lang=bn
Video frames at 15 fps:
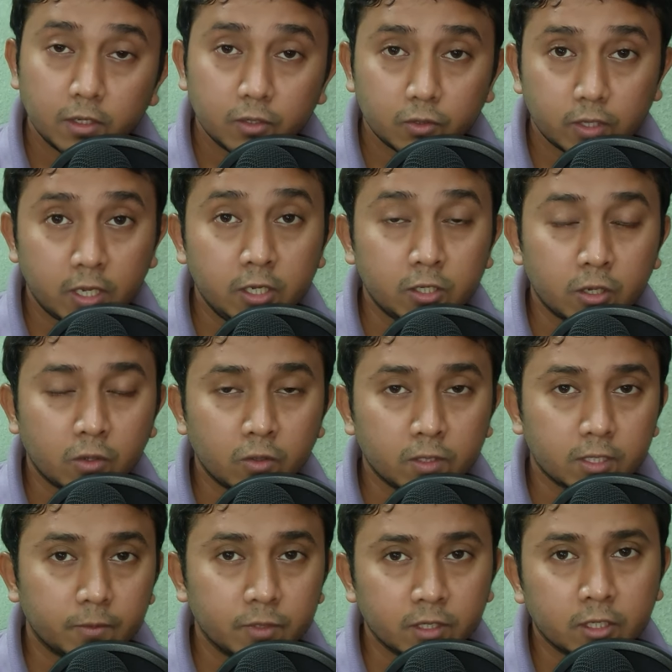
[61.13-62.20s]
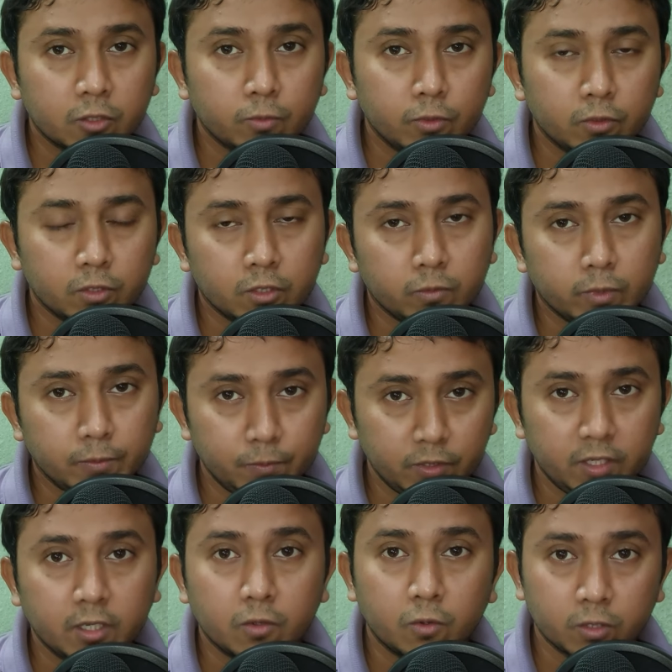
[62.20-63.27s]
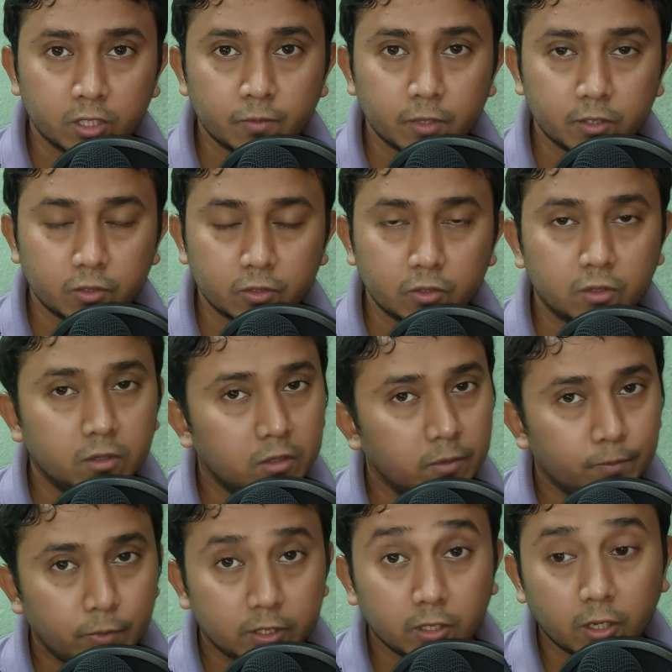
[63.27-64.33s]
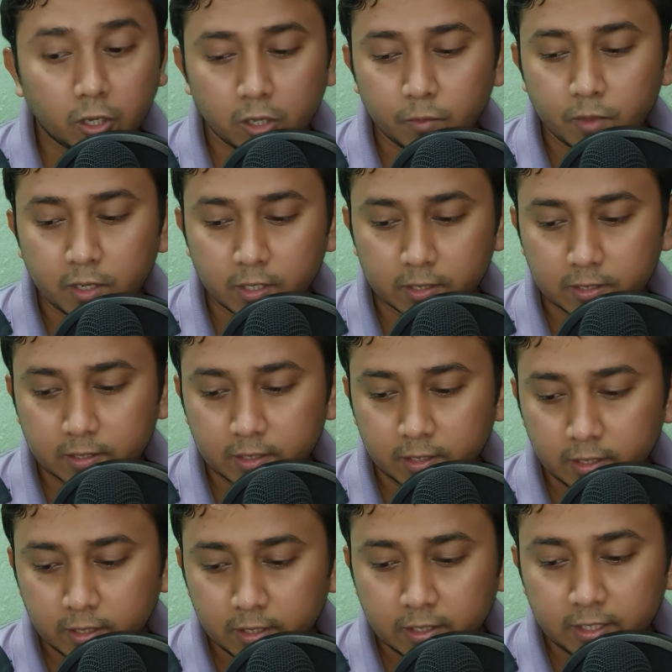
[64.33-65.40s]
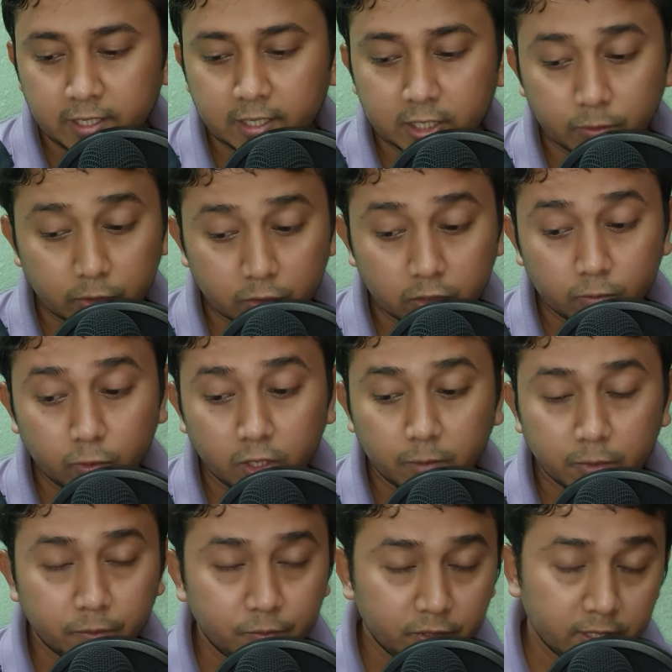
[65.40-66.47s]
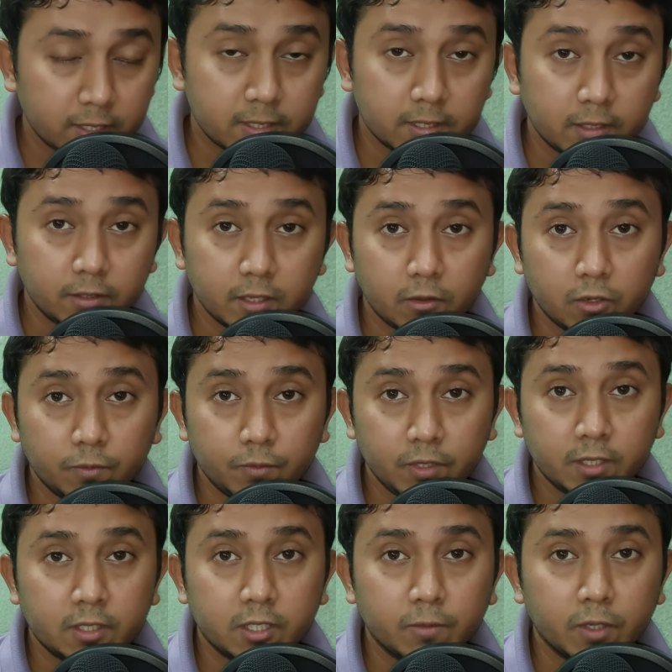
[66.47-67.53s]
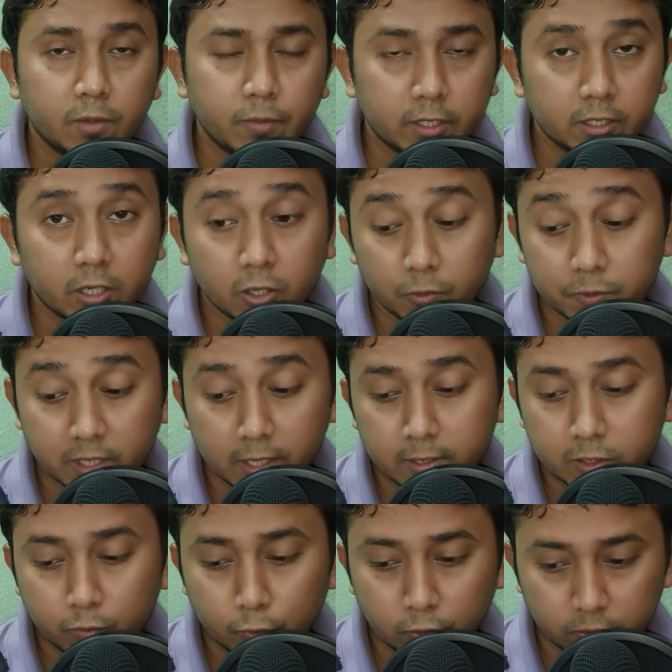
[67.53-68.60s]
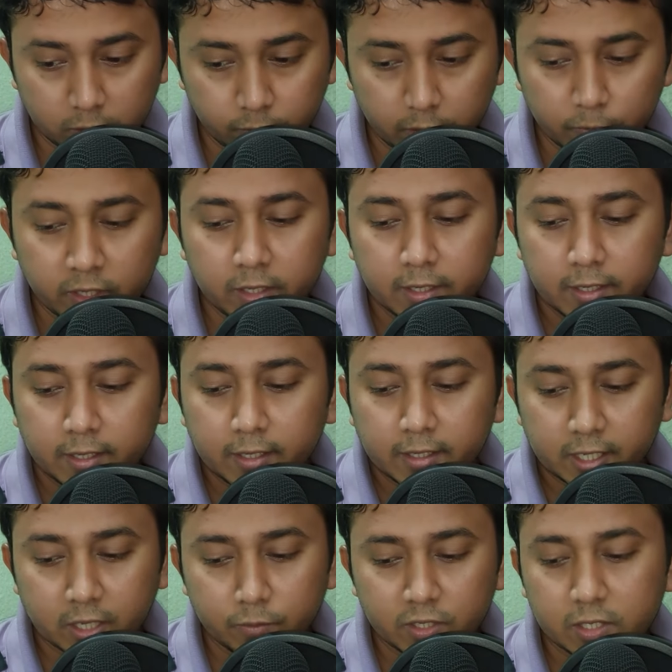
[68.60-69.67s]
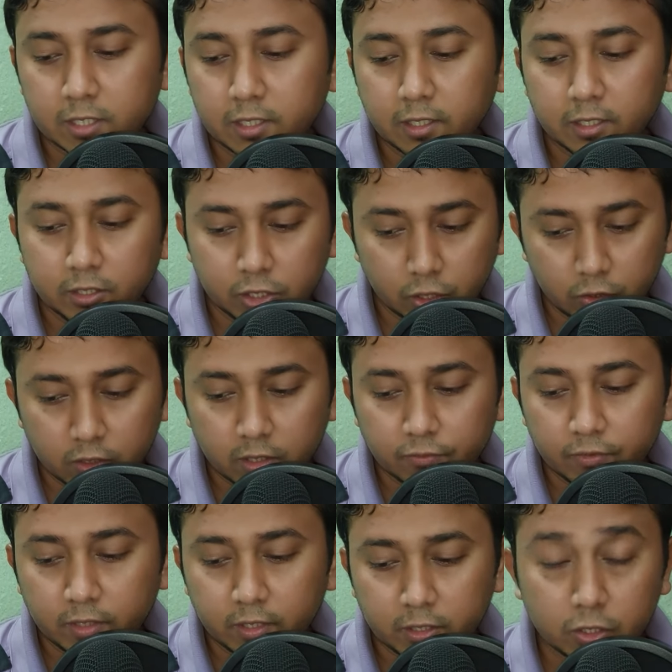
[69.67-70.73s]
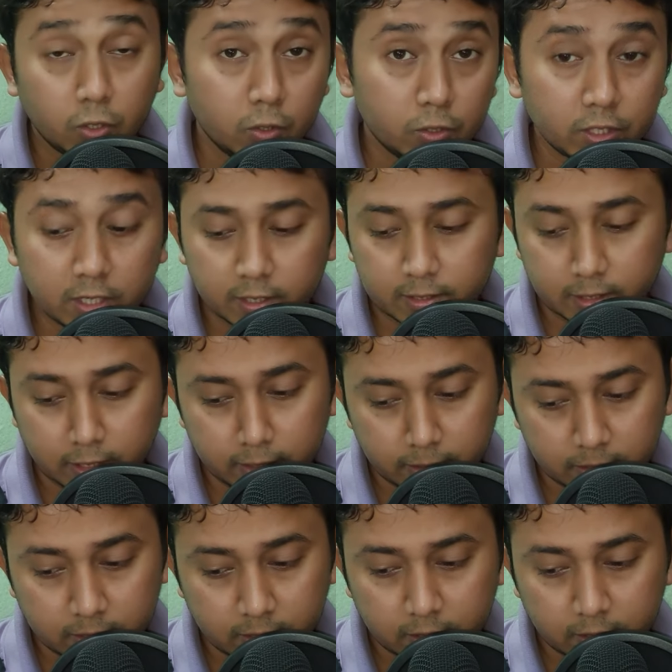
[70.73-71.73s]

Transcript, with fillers: তো এই সকল সাবজেক্টে তুমি হচ্ছে তুমি বিএ করতে পারছো ব্যাচেলার অফ আর্টস ঠিক আছে এবার যদি বলি আমরা বিএসসি তাহলে বিএসসি মানে ব্যাচেলার অফ সায়েন্স তুমি করতে পারবে কেমিস্ট্রি জিওগ্রাফি জিওলজিক্যাল সায়েন্স